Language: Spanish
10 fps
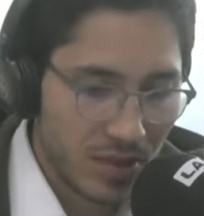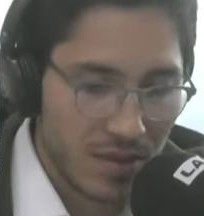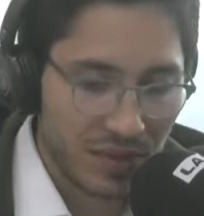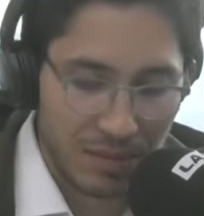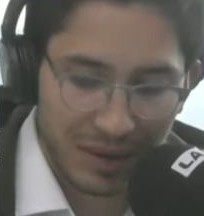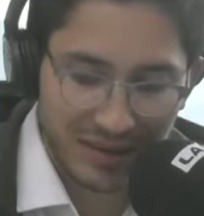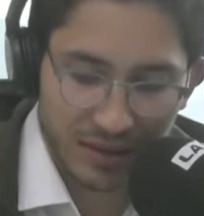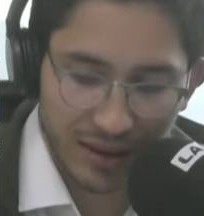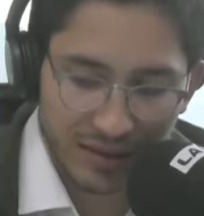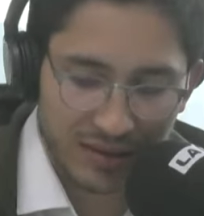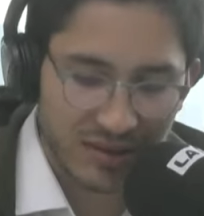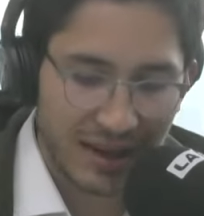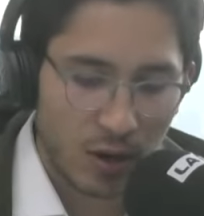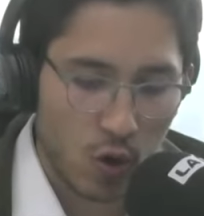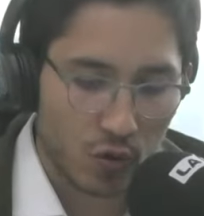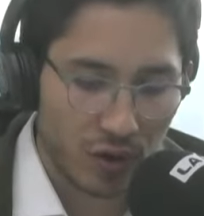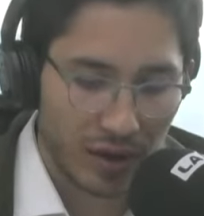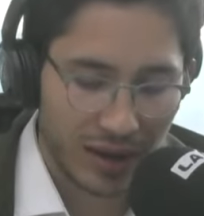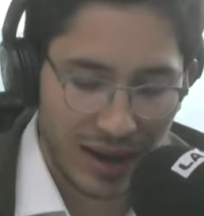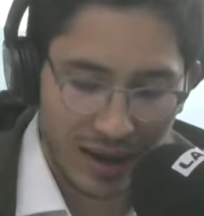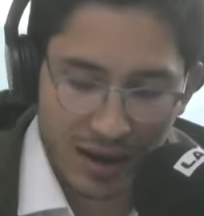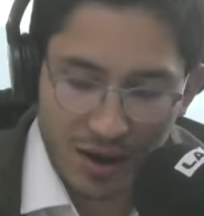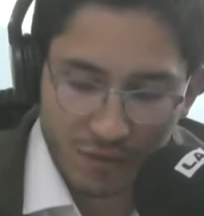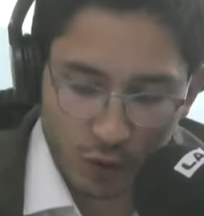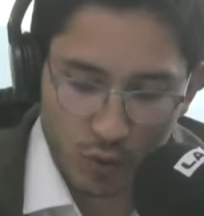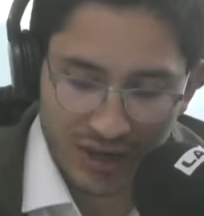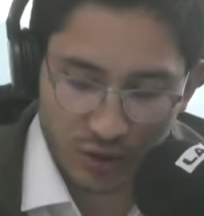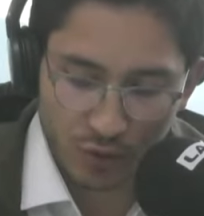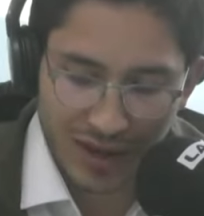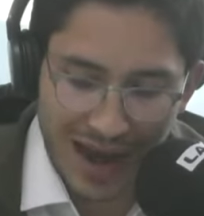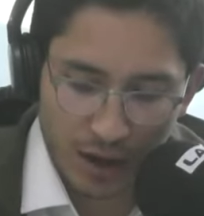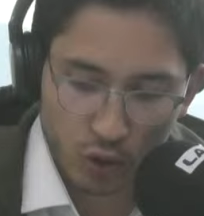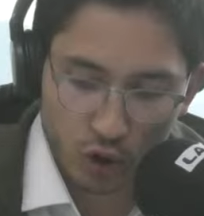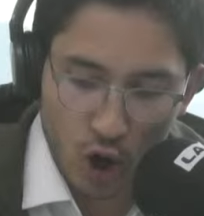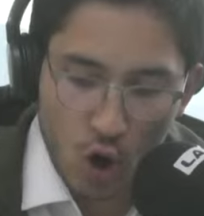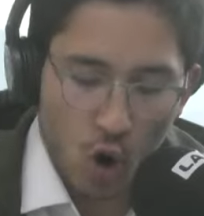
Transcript: del presidente, es decir, en contra de la formulación de cargos.